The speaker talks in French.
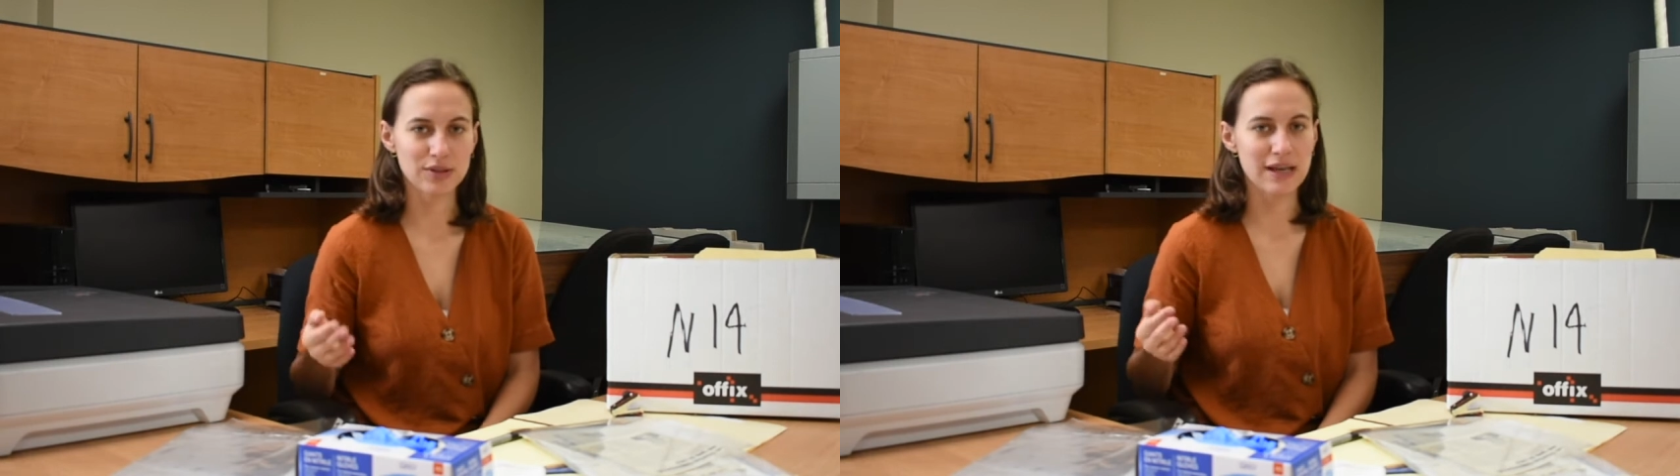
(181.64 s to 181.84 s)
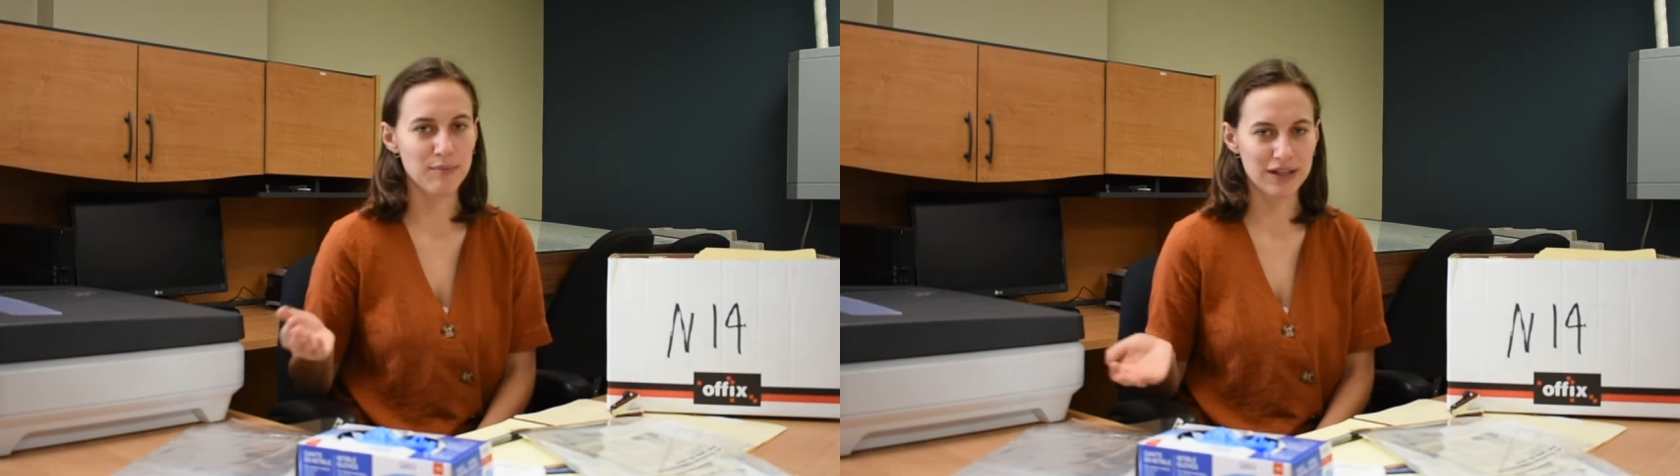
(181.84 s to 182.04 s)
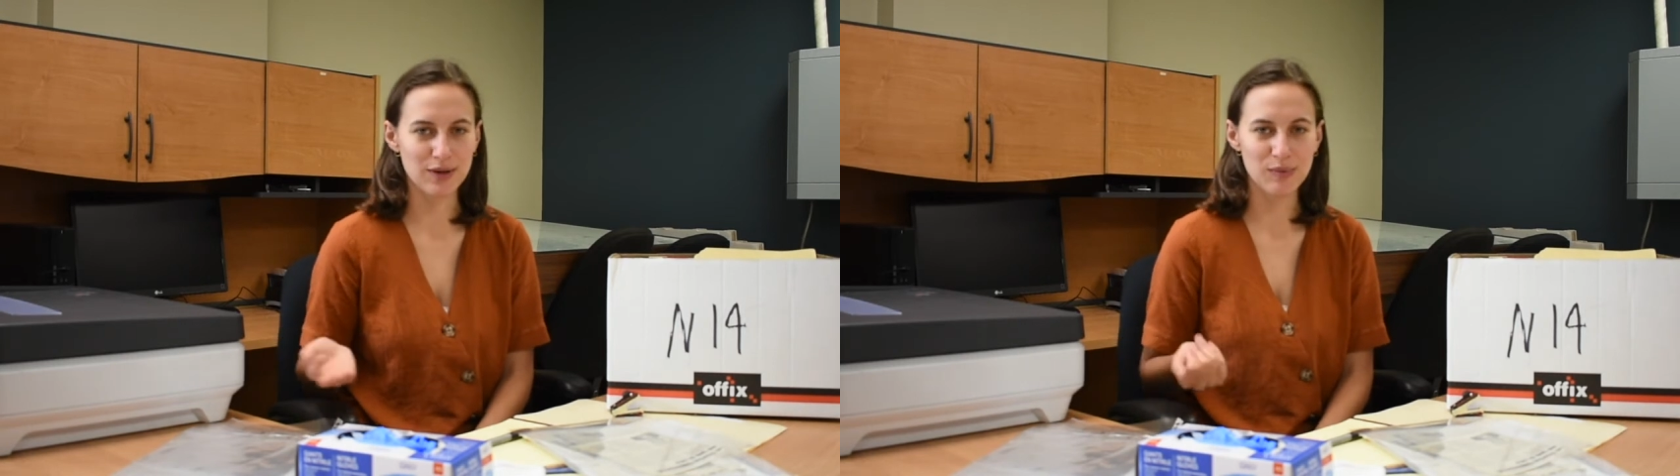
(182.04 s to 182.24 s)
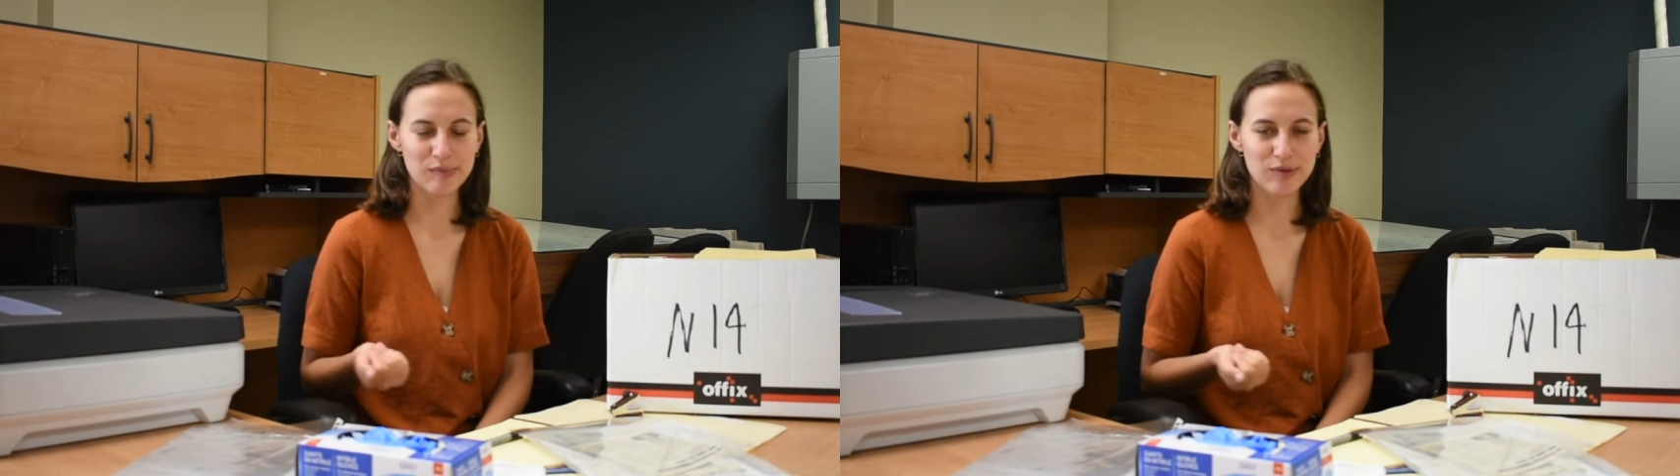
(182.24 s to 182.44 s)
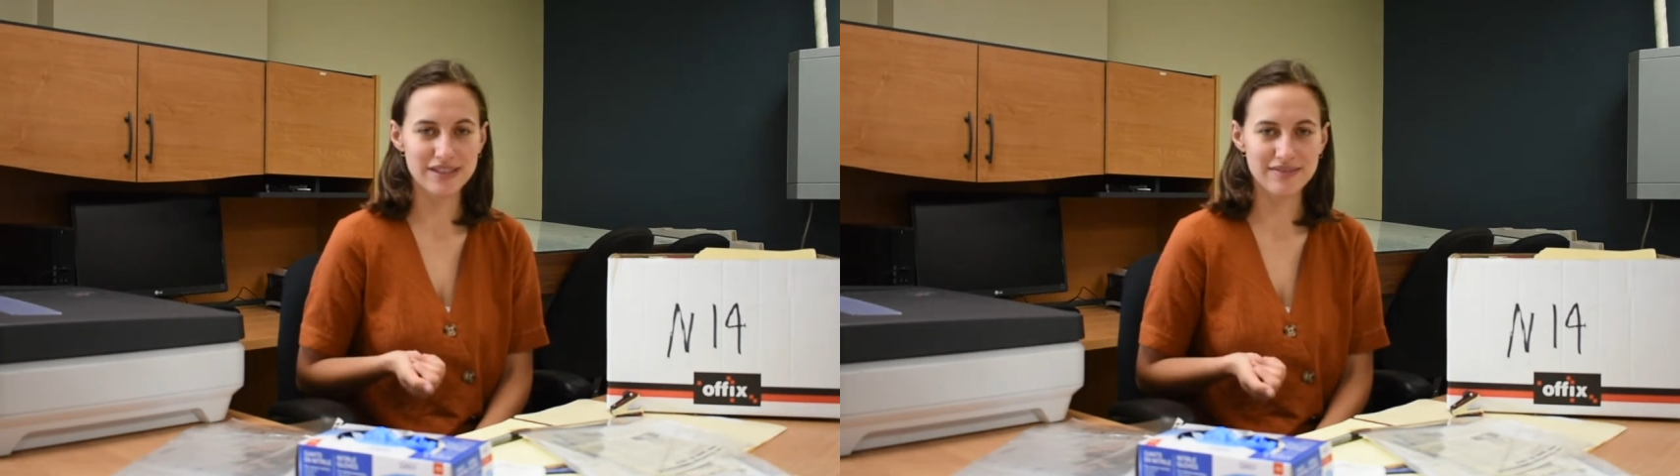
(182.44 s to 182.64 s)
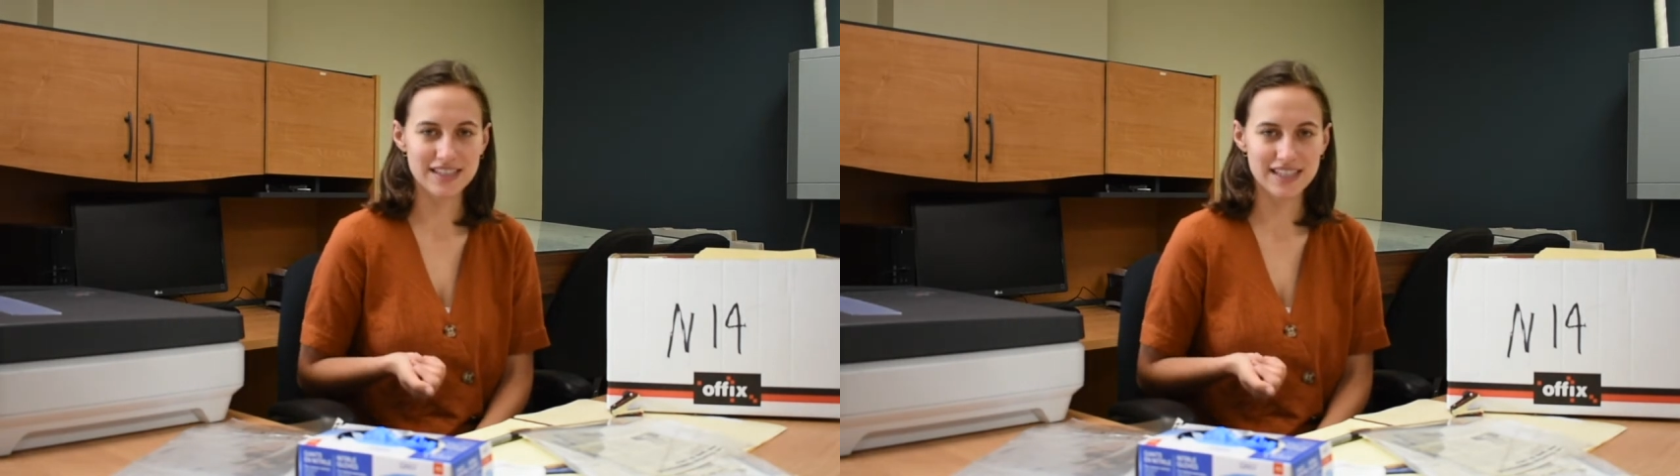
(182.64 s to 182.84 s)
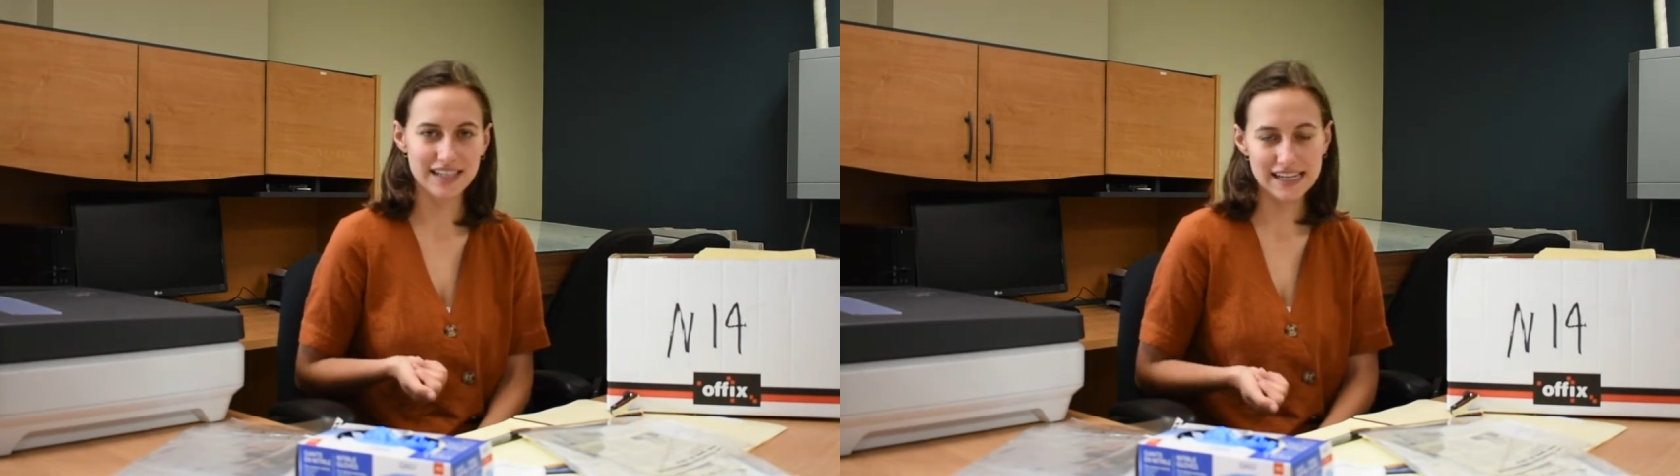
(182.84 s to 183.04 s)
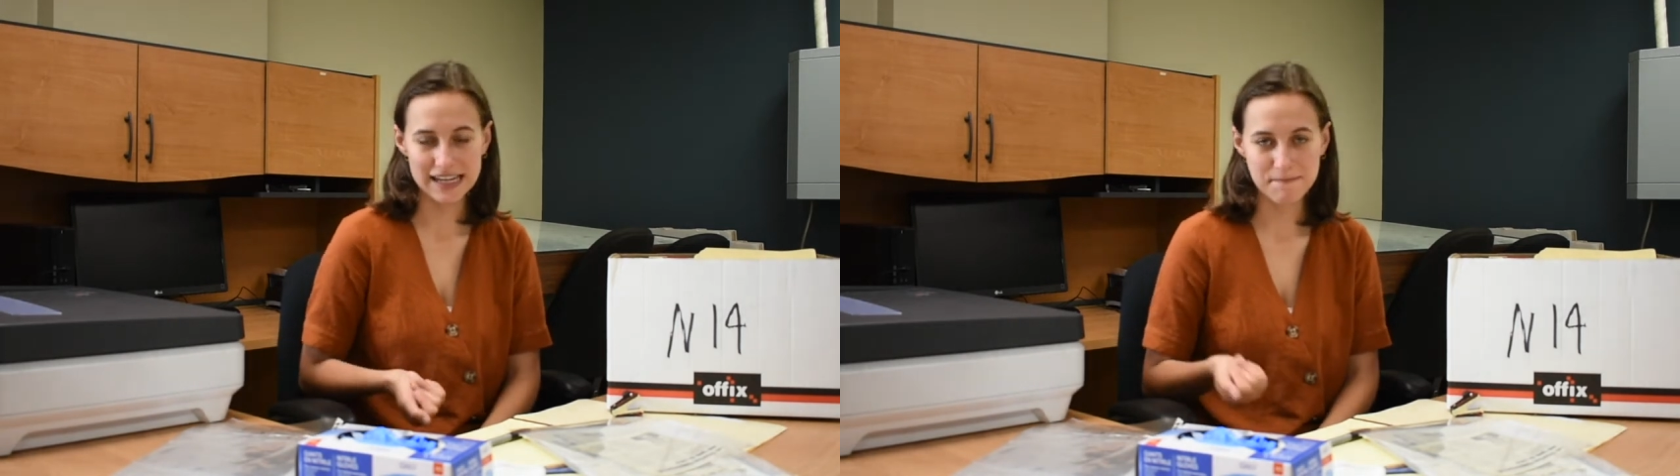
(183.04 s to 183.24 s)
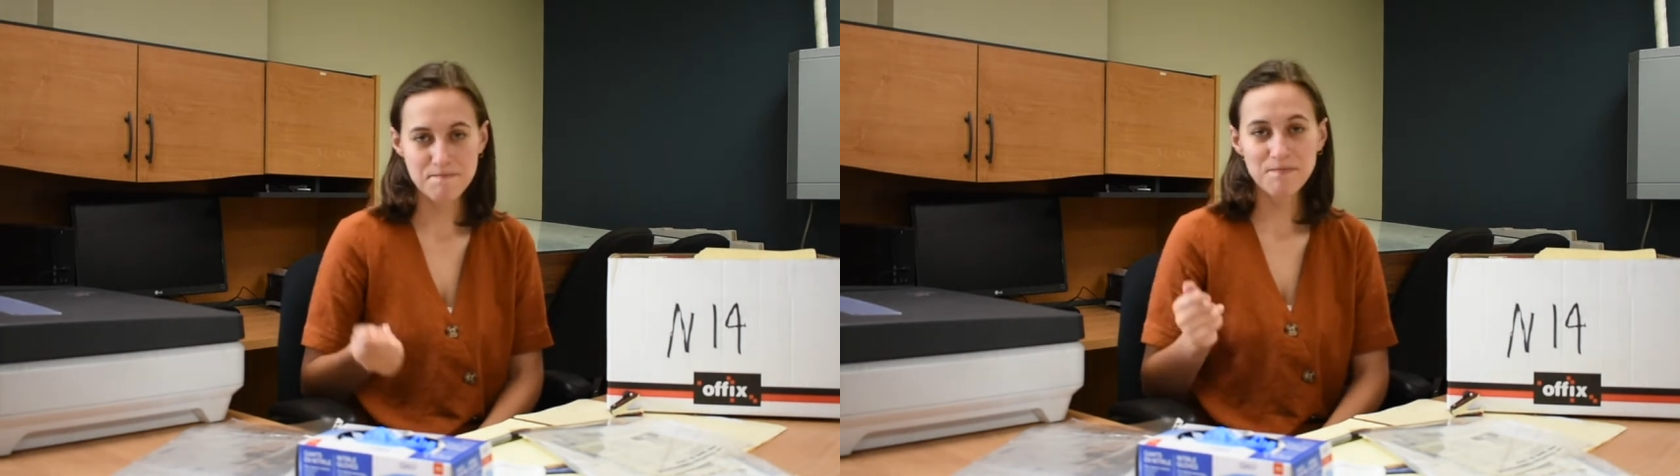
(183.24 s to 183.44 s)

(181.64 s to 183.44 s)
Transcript: ça peut être un peu plus difficile.